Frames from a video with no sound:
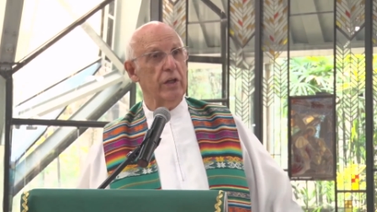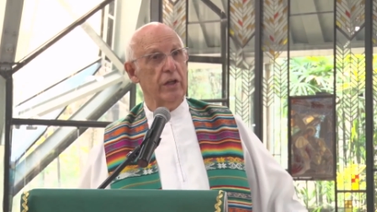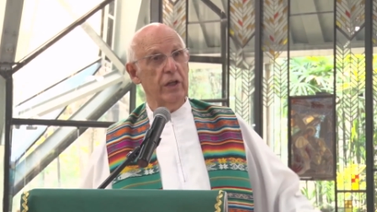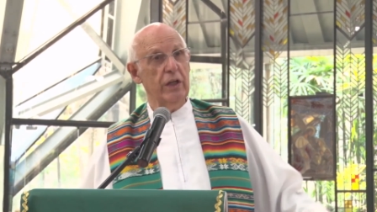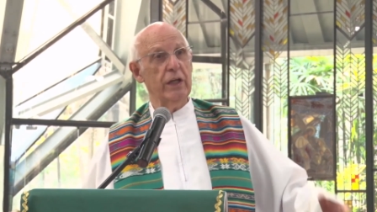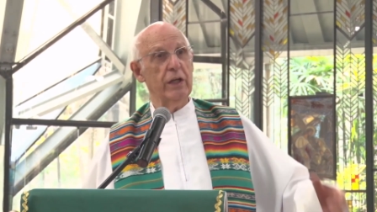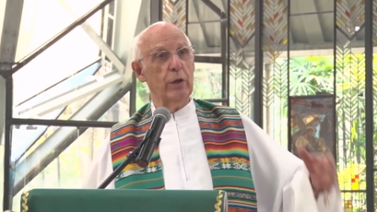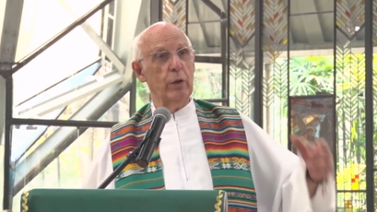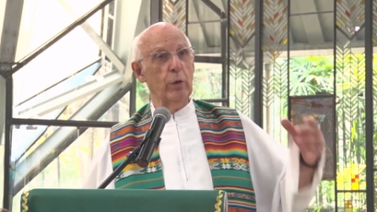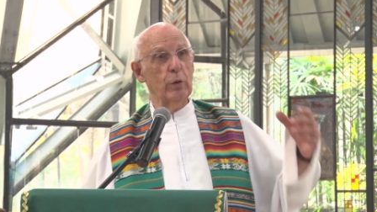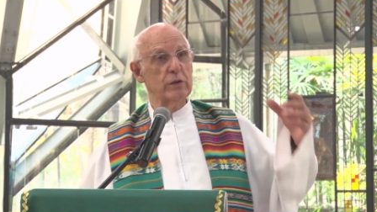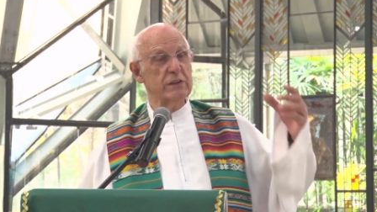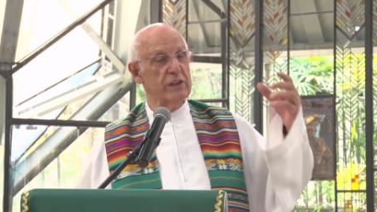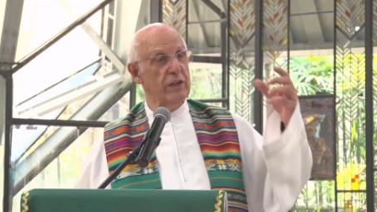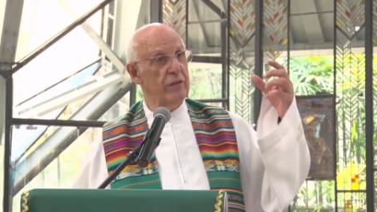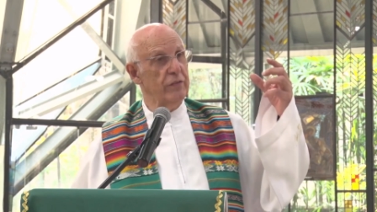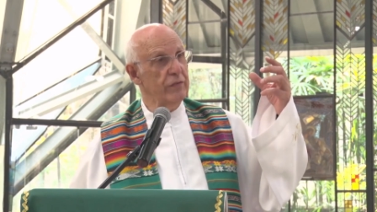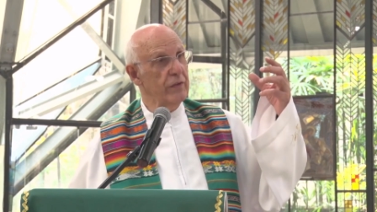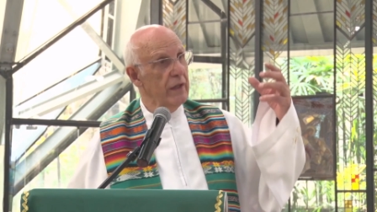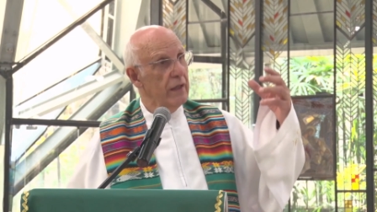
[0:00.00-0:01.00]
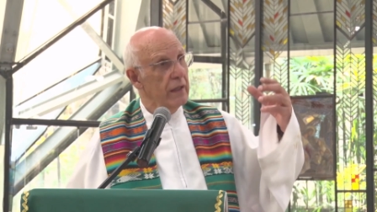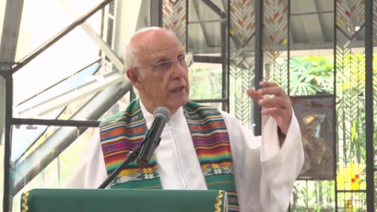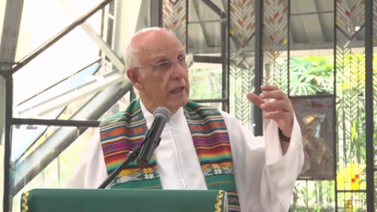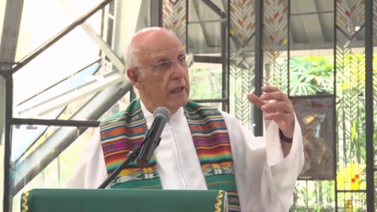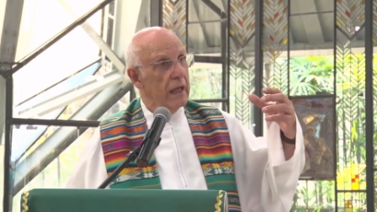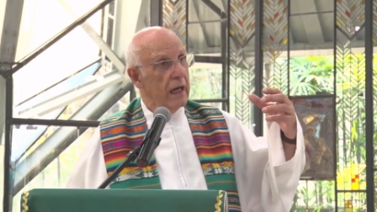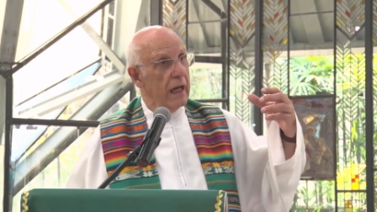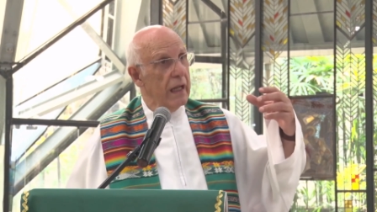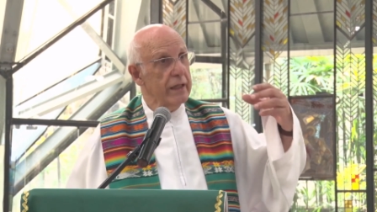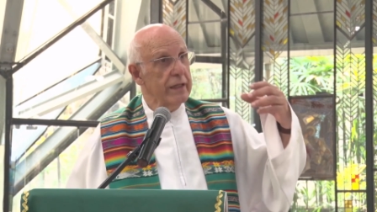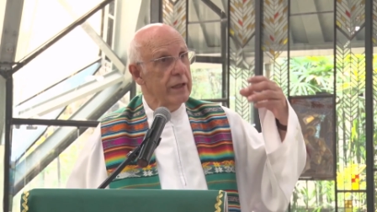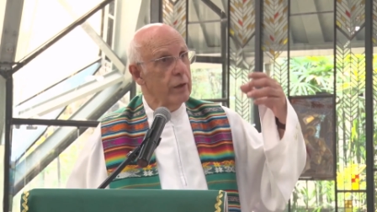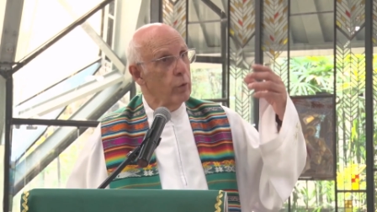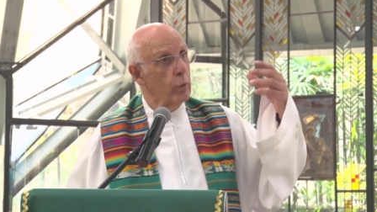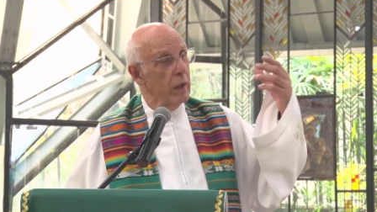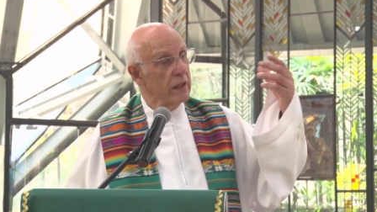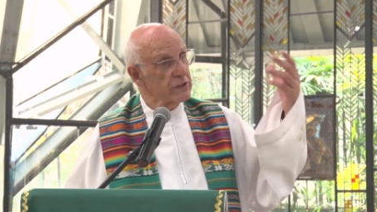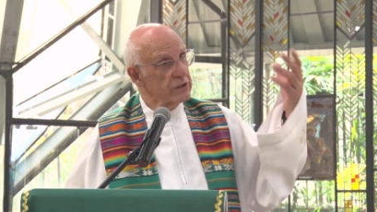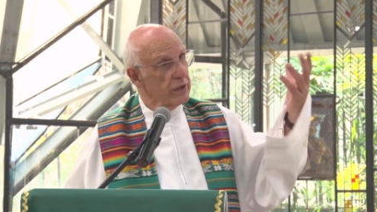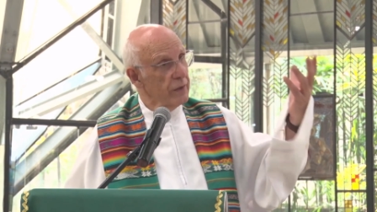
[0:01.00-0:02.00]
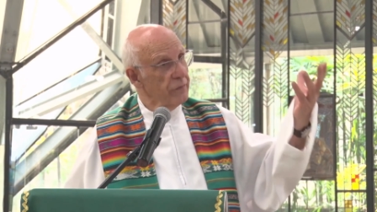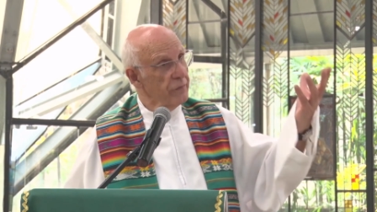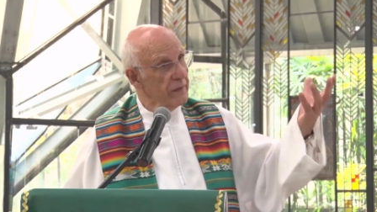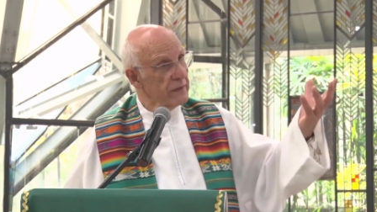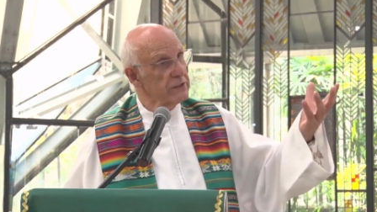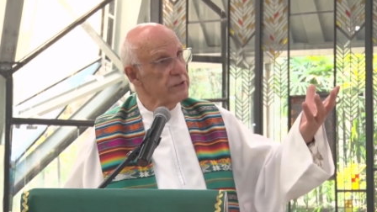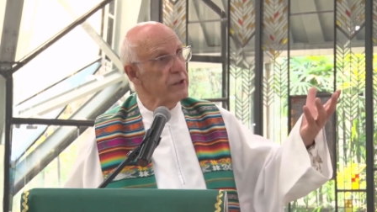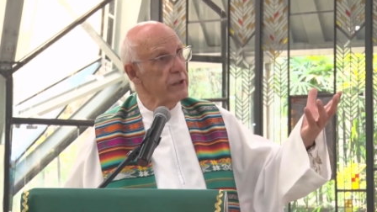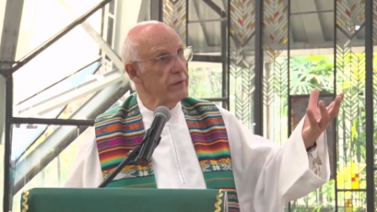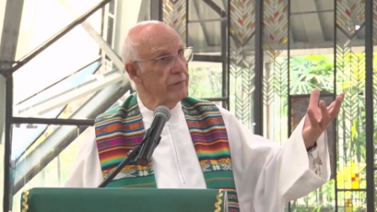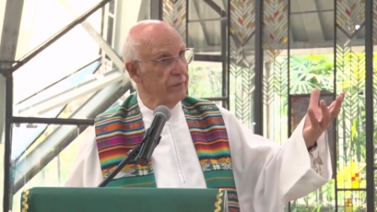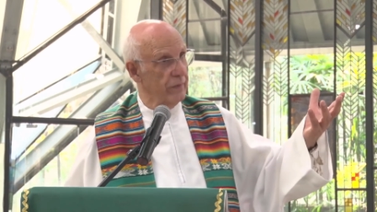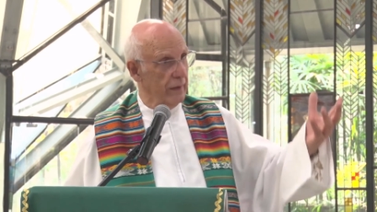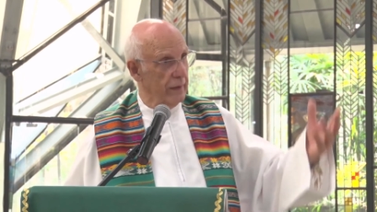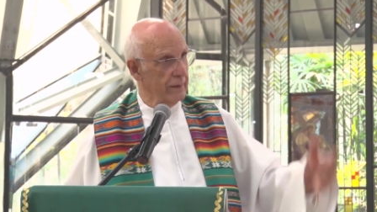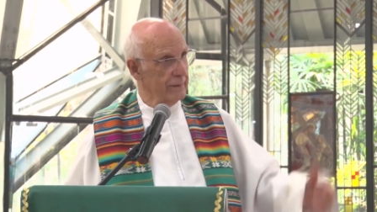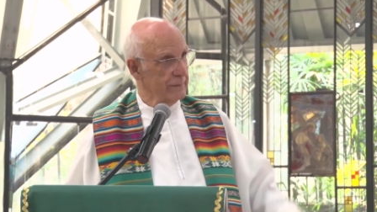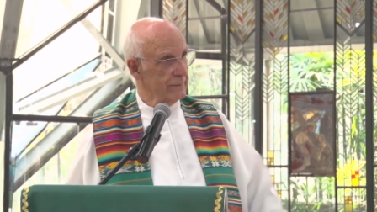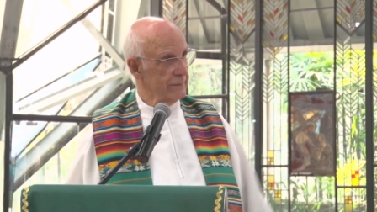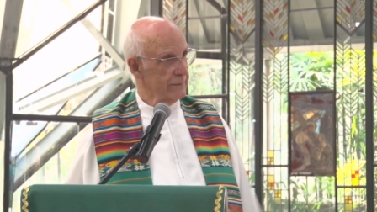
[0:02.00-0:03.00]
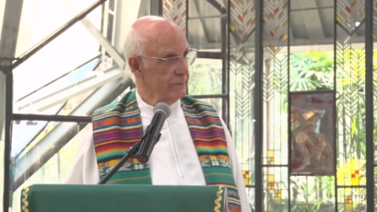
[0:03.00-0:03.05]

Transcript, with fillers: e, inclusive, a linguagem afetiva.